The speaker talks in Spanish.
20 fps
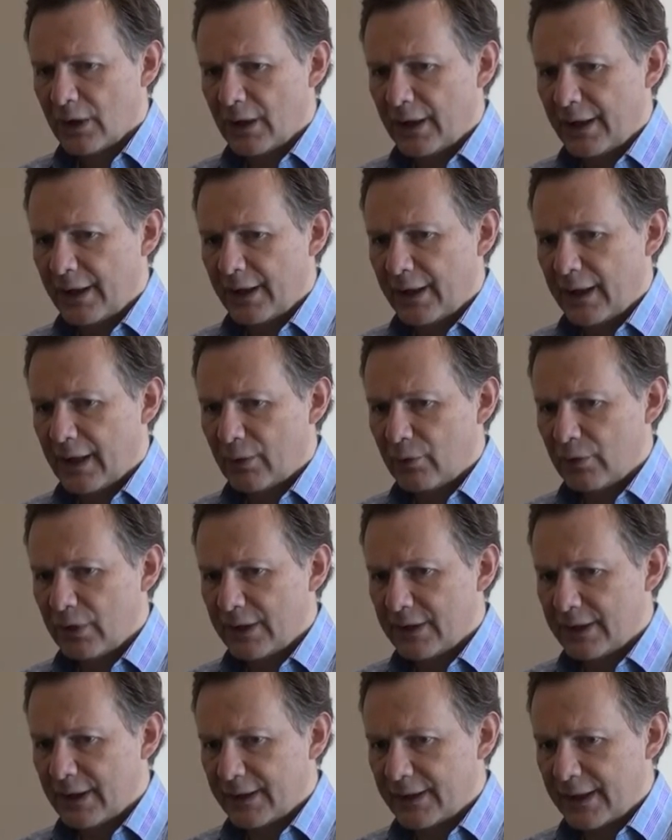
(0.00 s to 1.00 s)
eh, a
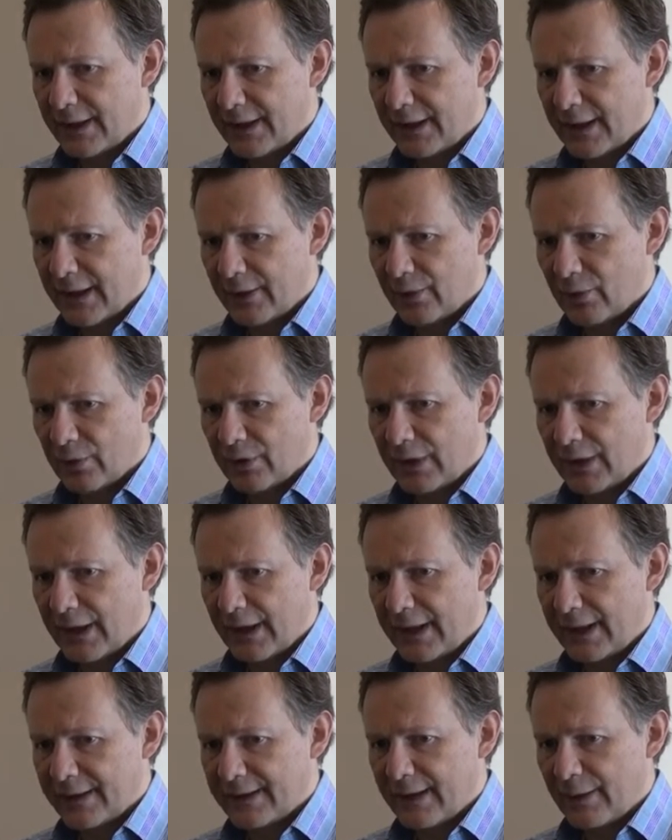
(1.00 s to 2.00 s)
una estrategia
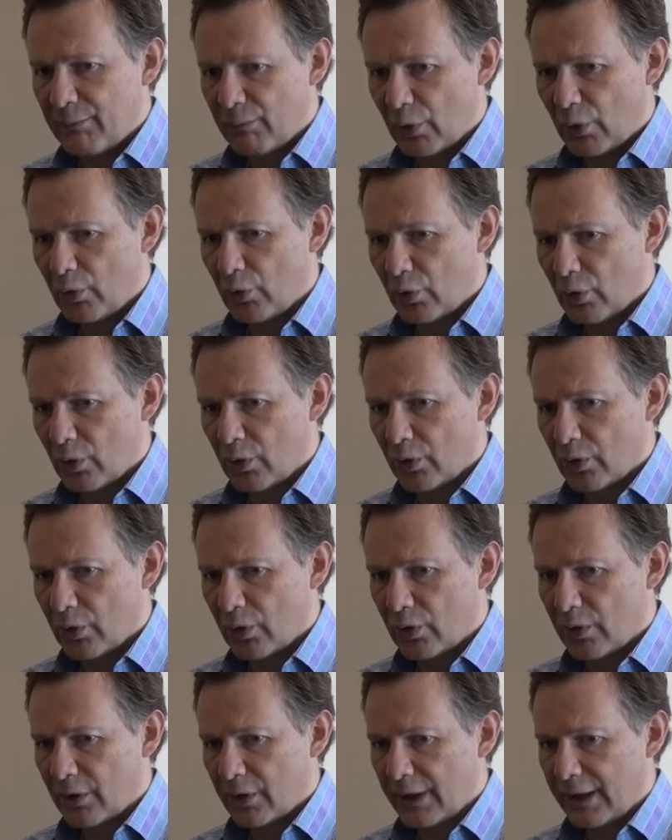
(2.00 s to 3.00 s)
donde se
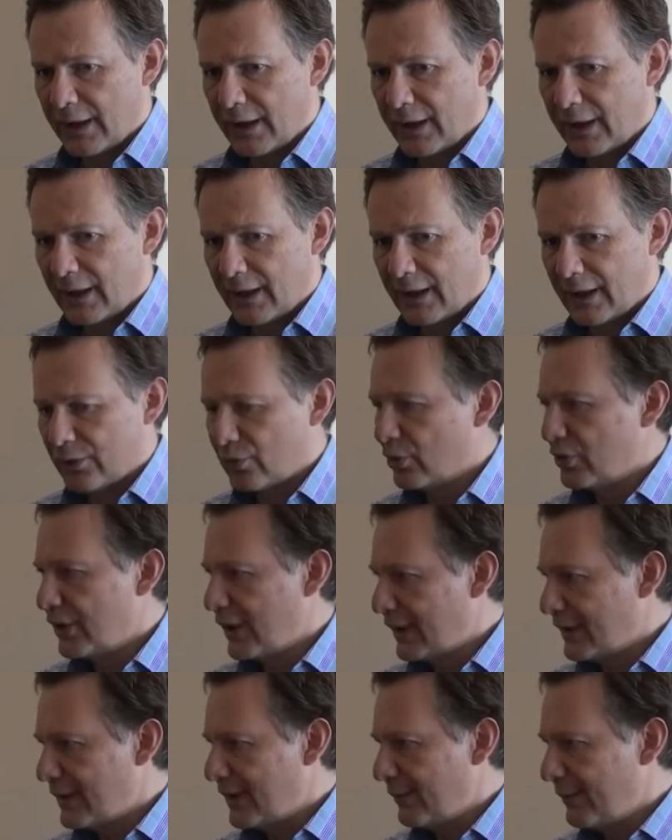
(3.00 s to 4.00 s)
involucró eh, la
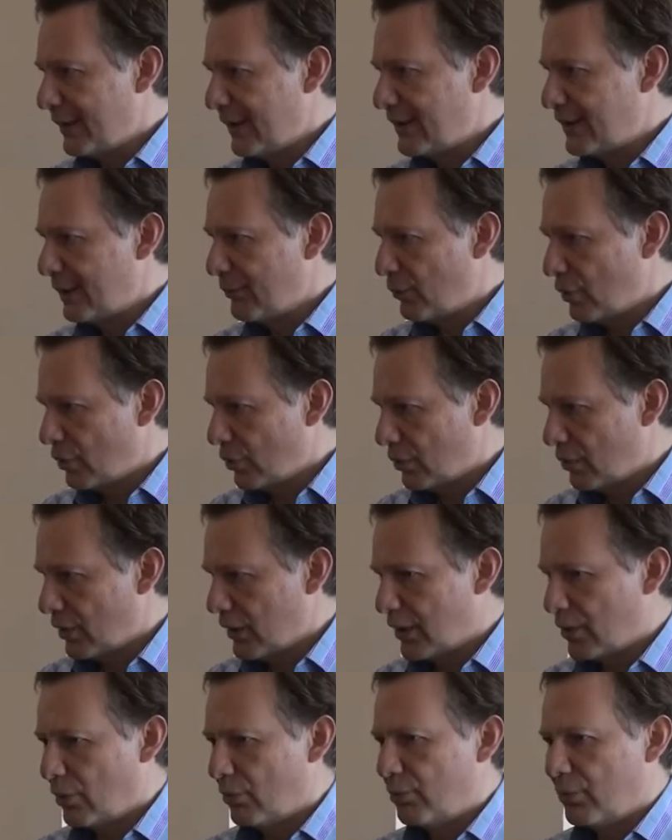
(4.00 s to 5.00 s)
sociedad civil, se involucró
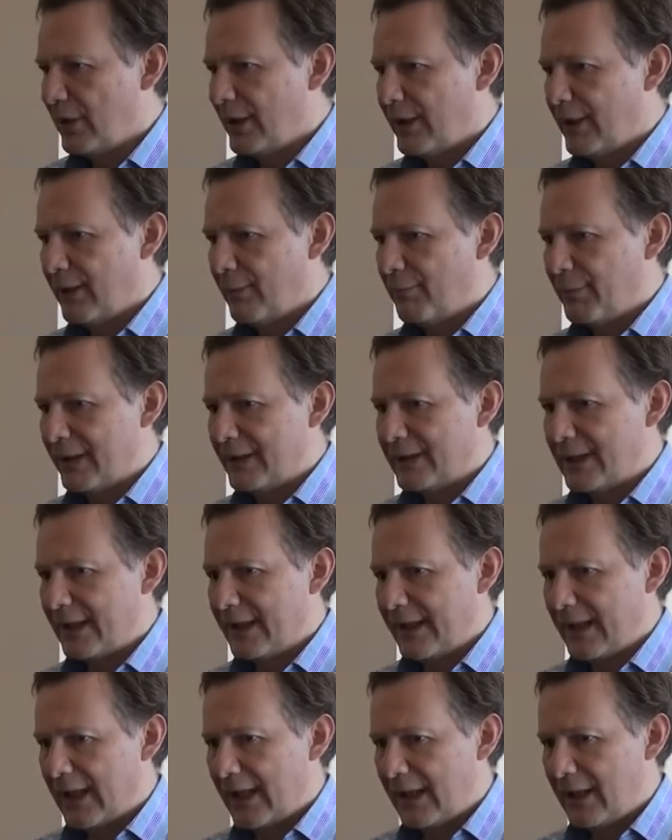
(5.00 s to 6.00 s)
la comunidad
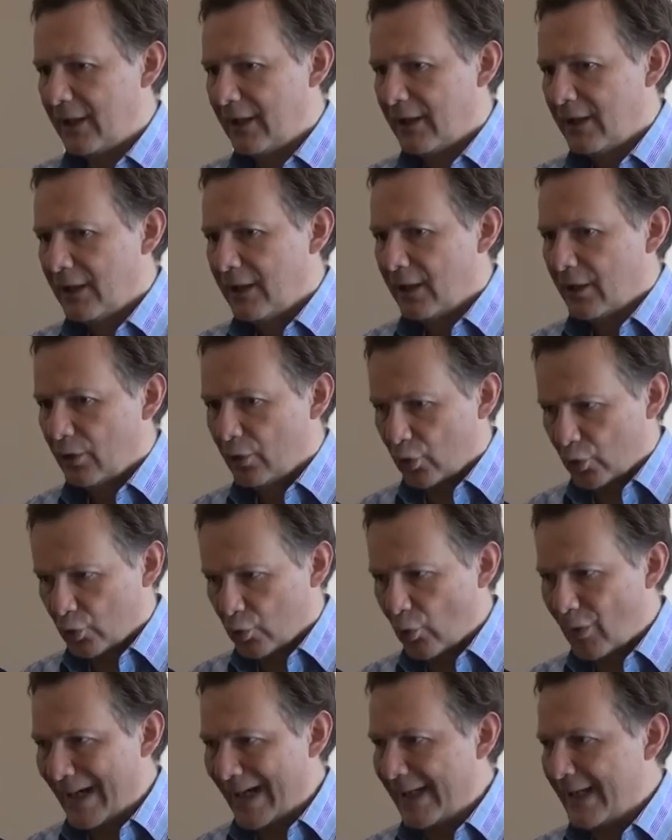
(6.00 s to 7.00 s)
empresarial,
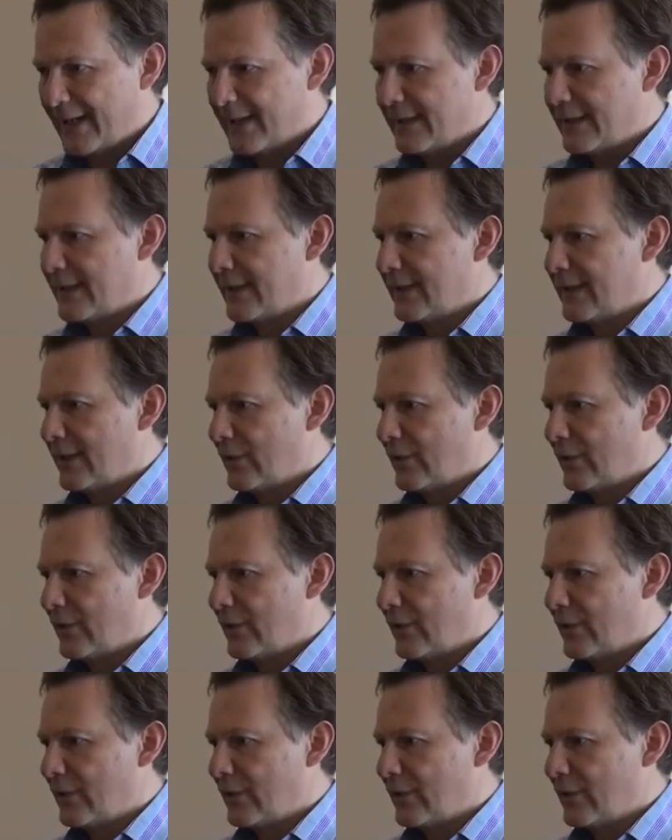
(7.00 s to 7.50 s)
los juarenses